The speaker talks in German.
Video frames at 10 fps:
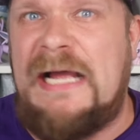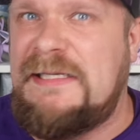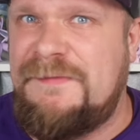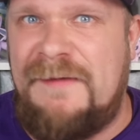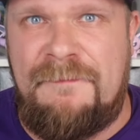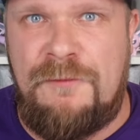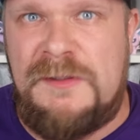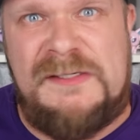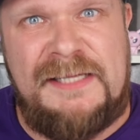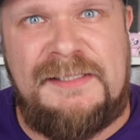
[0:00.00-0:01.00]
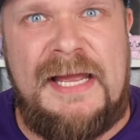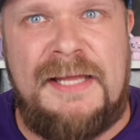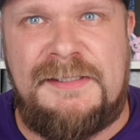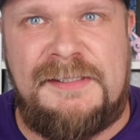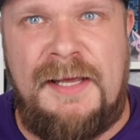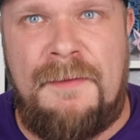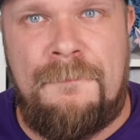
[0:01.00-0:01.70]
das werden wir uns jetzt ansehen.